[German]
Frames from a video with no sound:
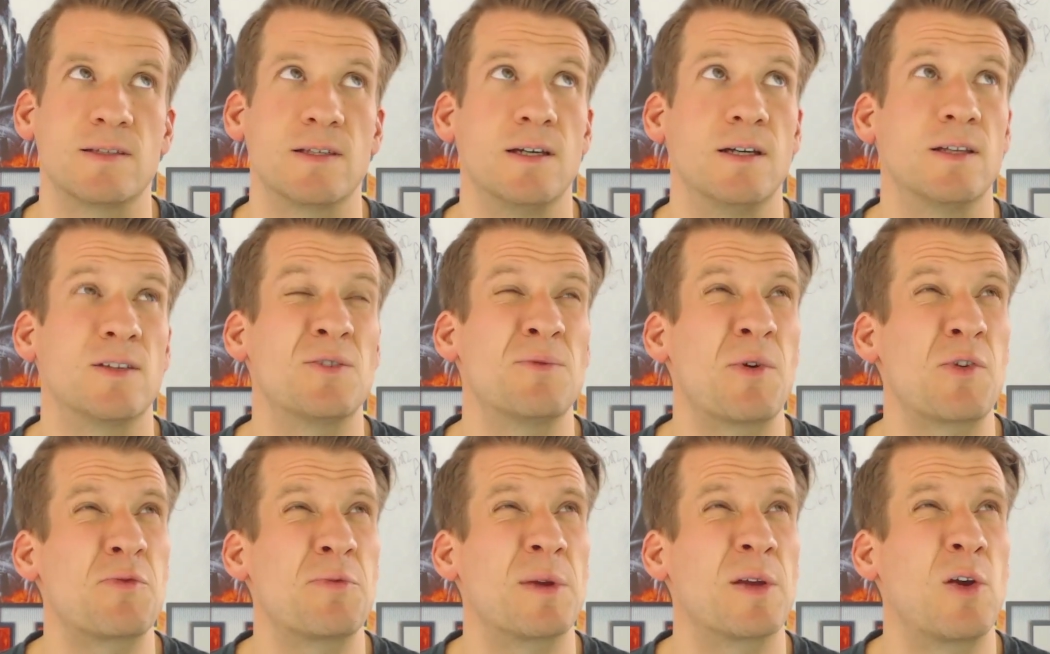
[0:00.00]
Äh, zum
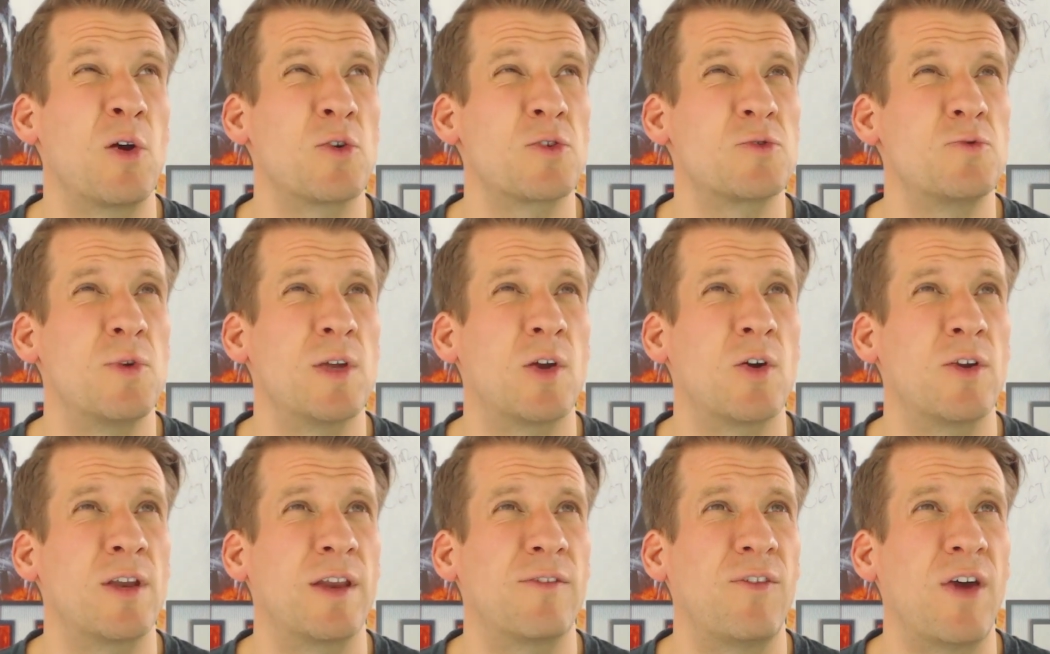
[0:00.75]
Beispiel Ghost
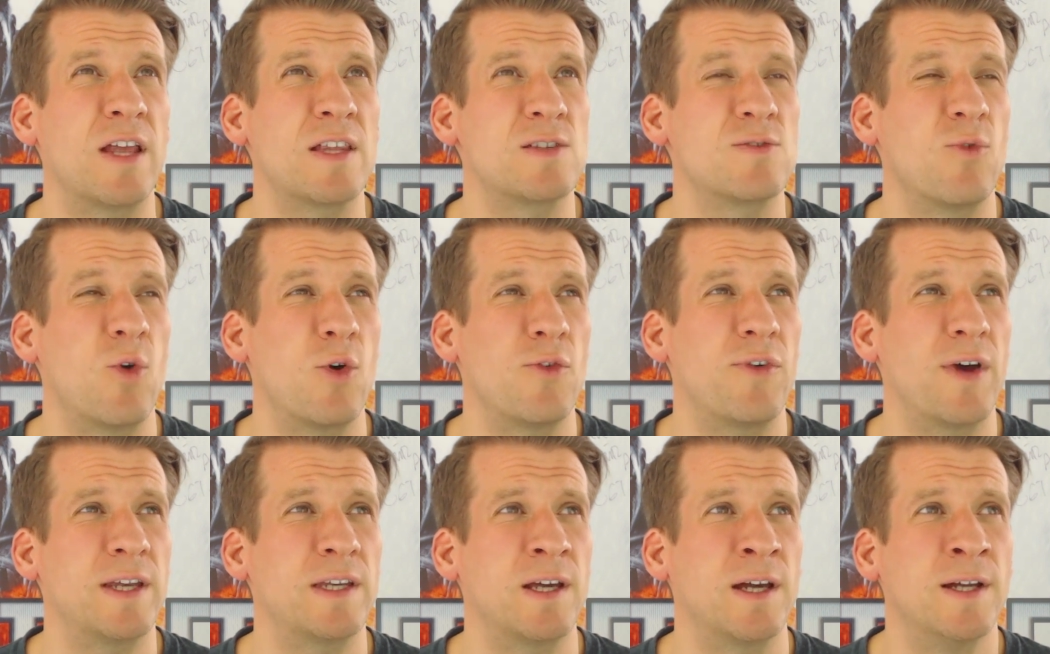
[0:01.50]
Recon Advanced
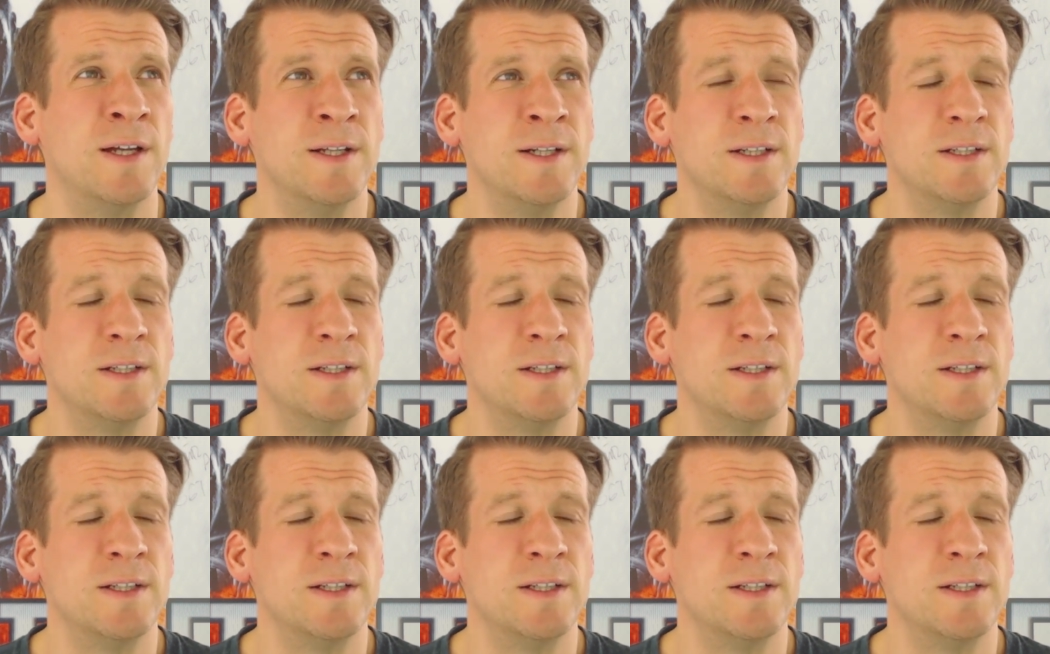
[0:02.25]
Warfighter